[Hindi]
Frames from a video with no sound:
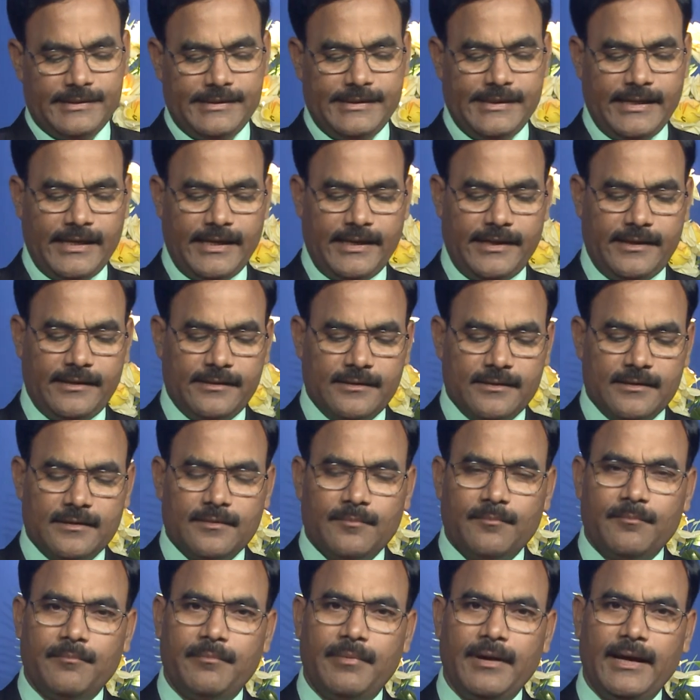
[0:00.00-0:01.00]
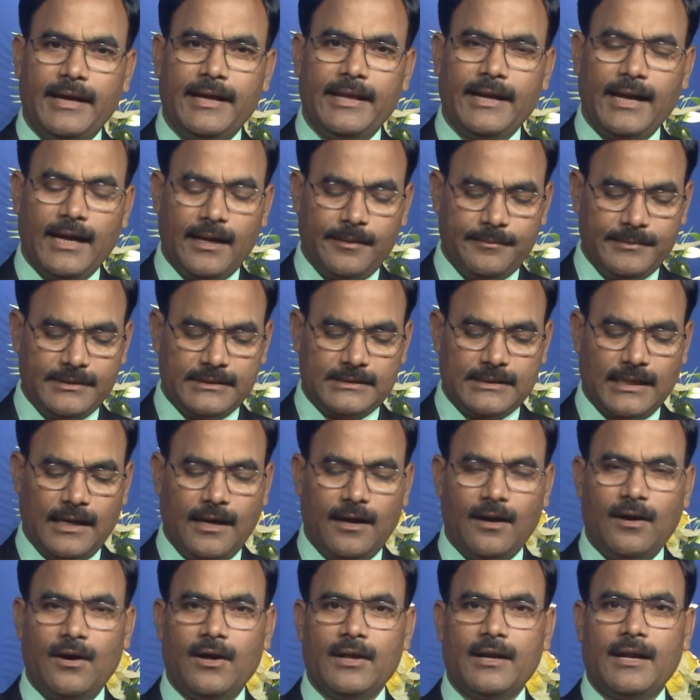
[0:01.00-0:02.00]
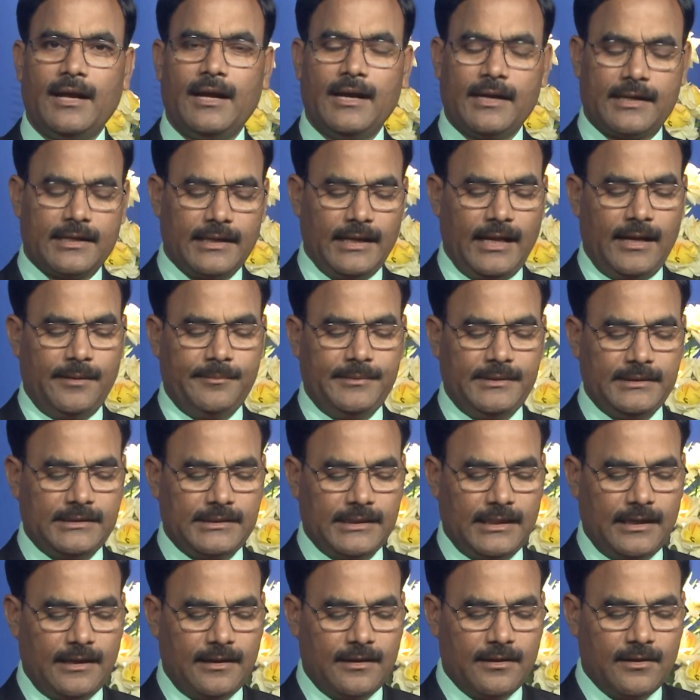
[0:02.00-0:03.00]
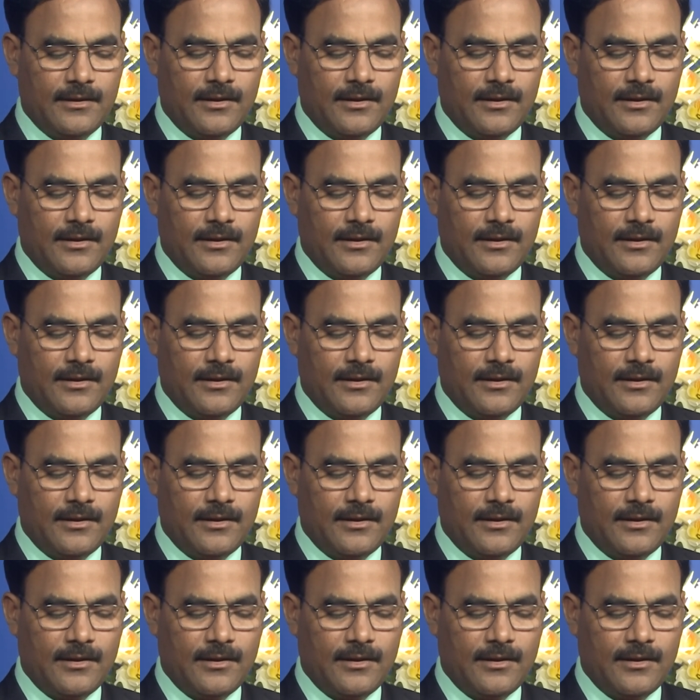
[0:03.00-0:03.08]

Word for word: ये बहरा भी था और हकला भी था